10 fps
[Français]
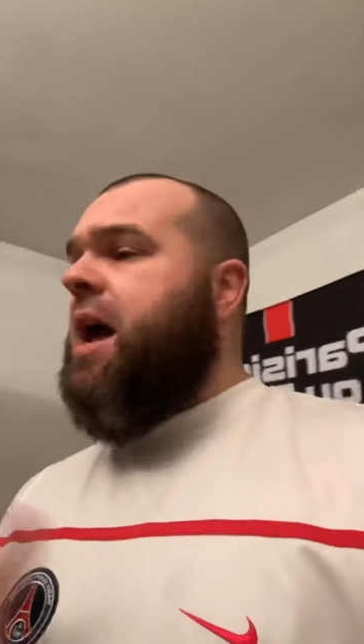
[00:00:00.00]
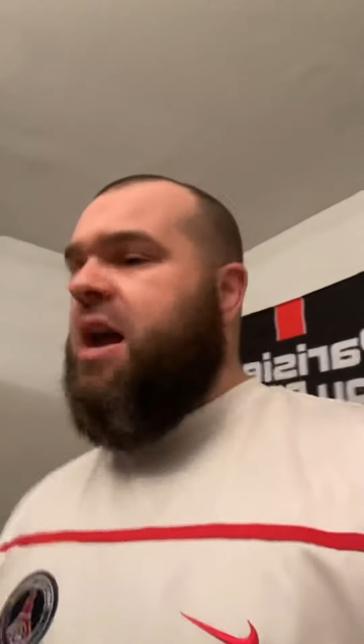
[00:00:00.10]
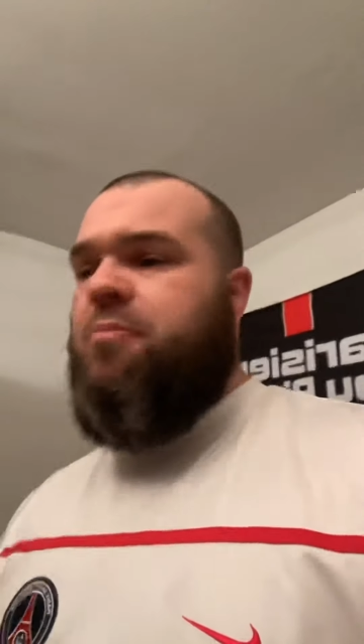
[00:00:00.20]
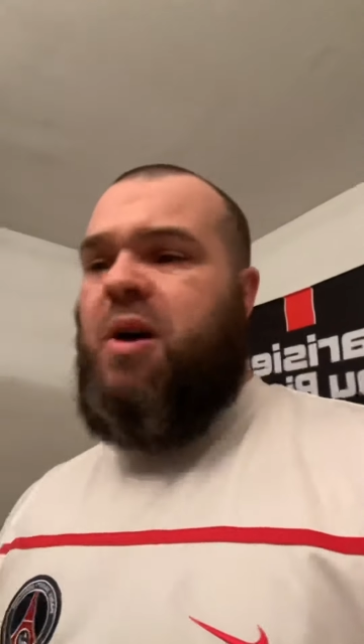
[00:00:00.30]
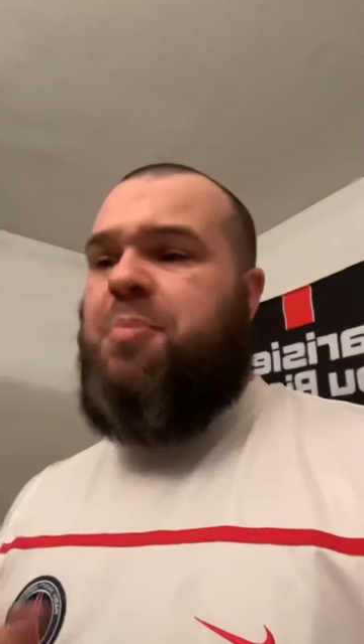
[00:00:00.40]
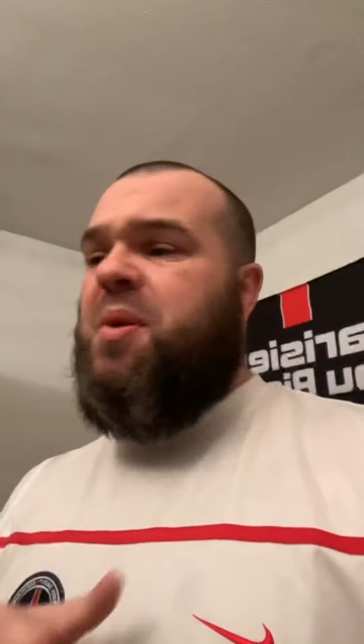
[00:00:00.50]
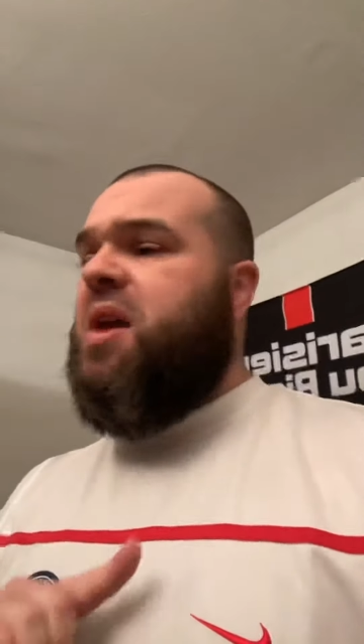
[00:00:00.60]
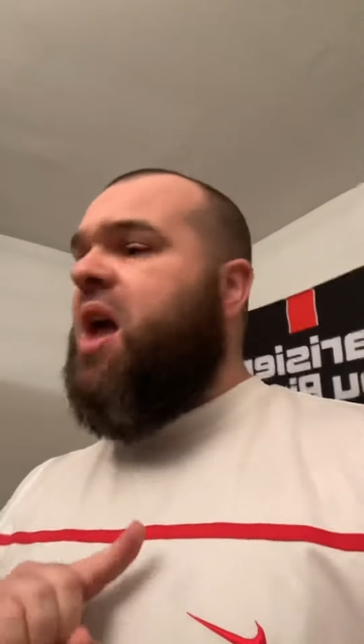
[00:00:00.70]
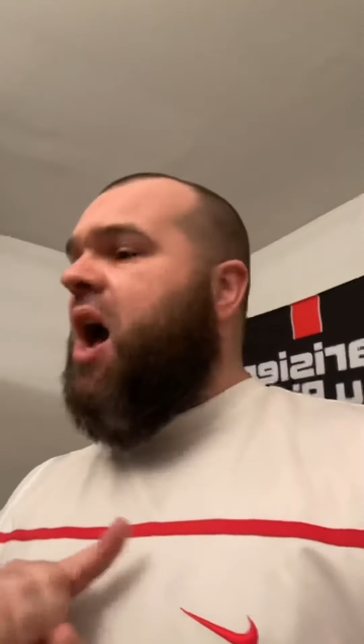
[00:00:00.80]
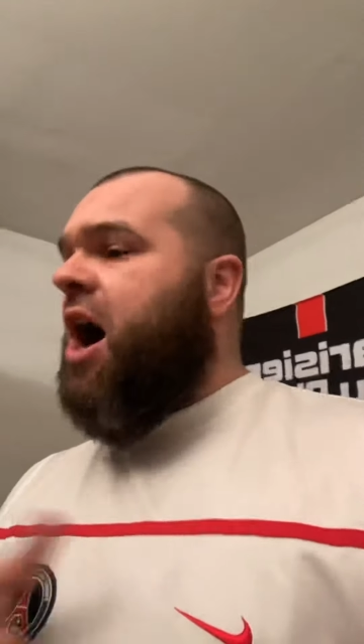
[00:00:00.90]

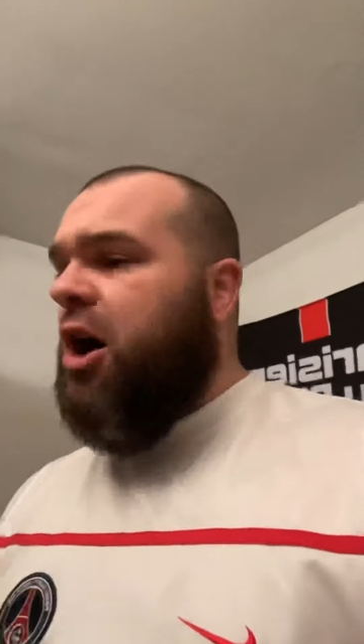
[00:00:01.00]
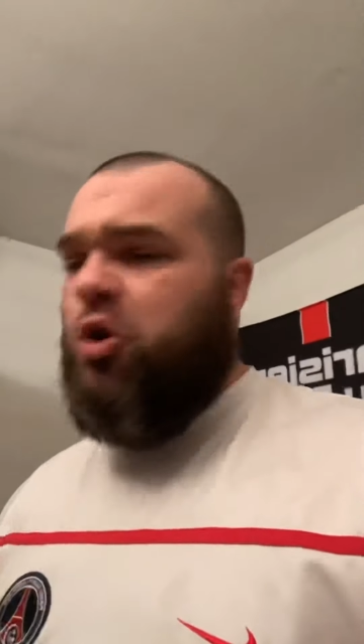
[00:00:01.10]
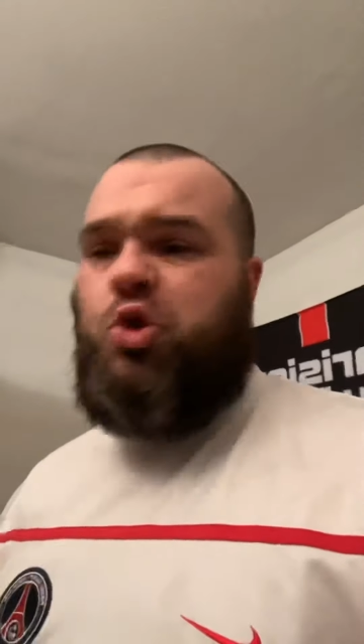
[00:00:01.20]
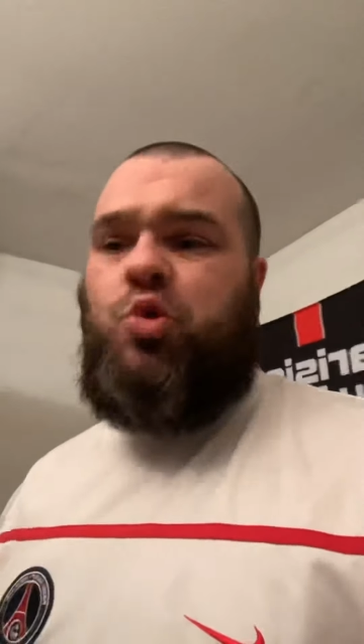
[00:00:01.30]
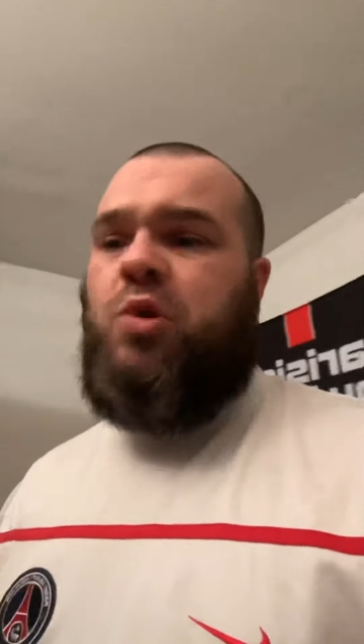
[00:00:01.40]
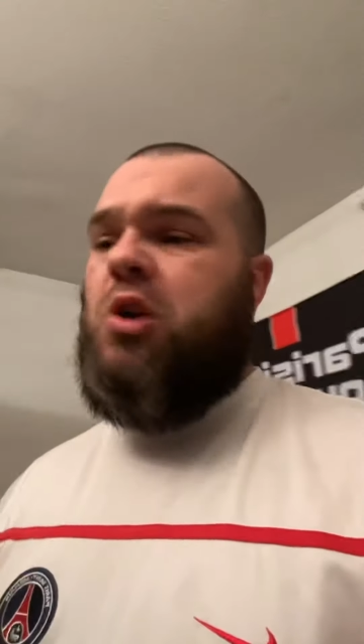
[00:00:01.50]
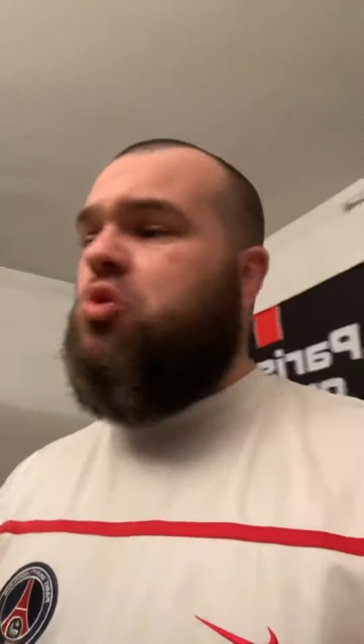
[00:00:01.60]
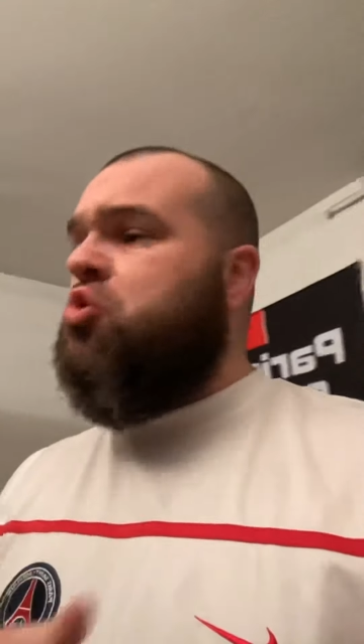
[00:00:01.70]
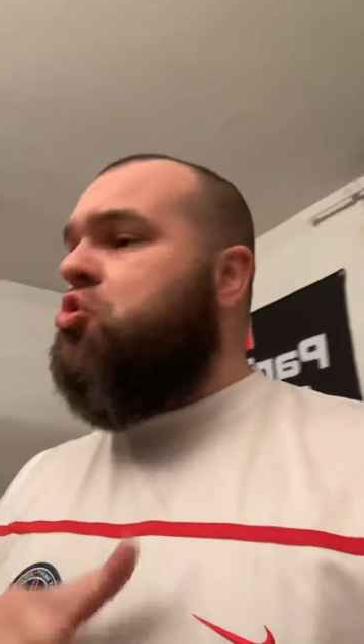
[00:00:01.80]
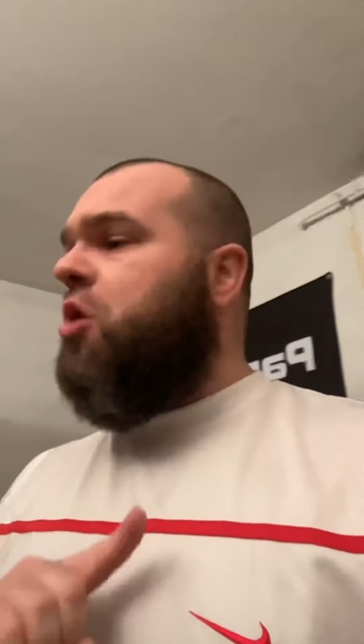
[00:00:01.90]
Mbappé a reçu un
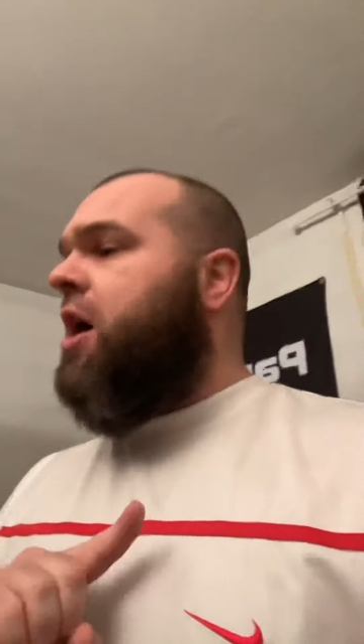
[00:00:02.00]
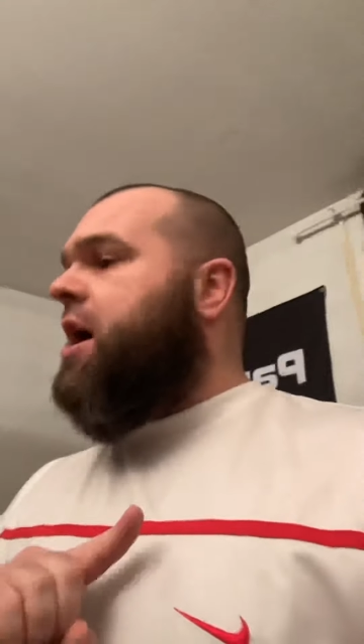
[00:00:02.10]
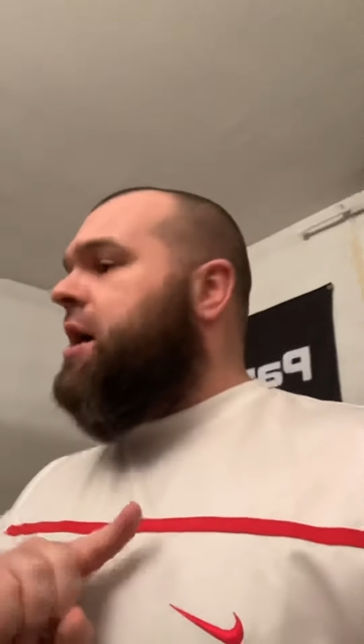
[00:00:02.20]
cours,